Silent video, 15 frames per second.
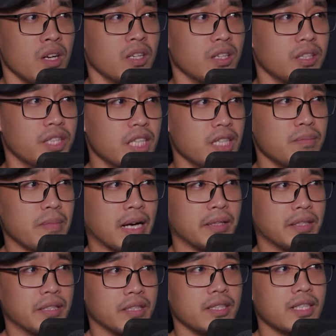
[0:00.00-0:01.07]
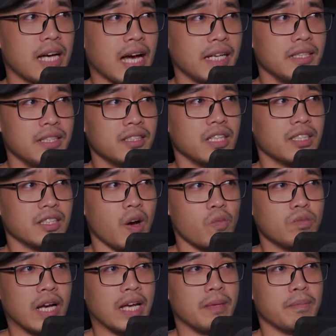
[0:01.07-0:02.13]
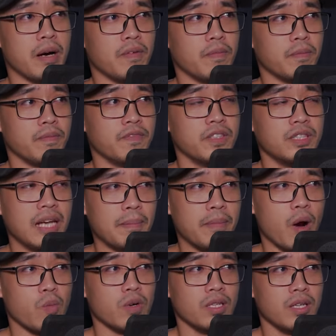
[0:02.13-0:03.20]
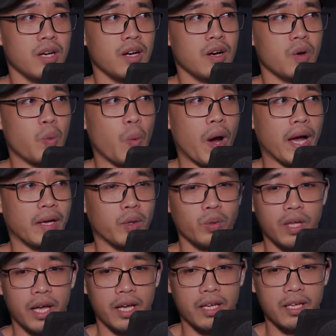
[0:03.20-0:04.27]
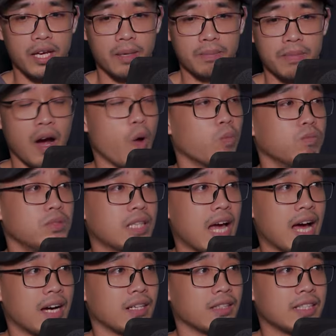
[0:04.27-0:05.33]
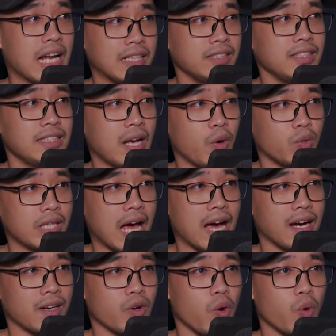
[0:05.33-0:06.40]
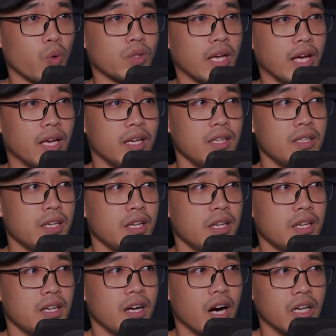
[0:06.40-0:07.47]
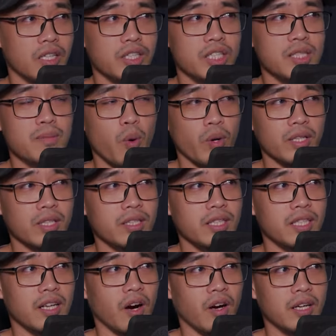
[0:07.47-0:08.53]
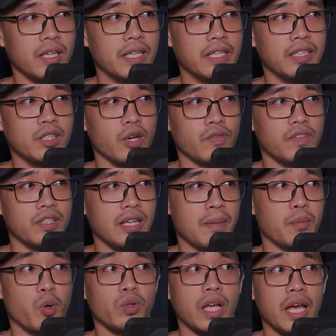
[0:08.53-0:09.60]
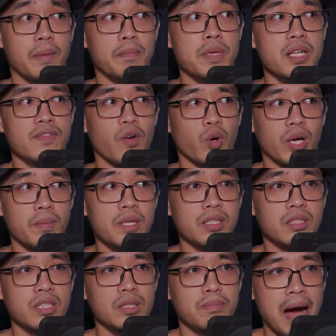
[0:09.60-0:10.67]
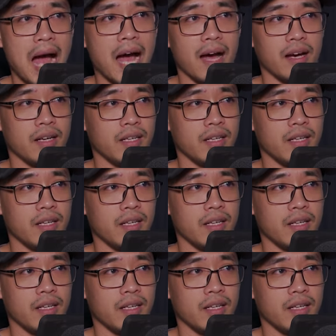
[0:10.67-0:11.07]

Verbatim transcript: Nhưng mà những cái thức thần thông này mà Vương Lâm học á, ngoài có thể học ra, đánh nhau ra, còn có thể ẩn chứa một cái thứ gì đó khiến cho Vương Lâm có thể bước vào cái bước thứ ba.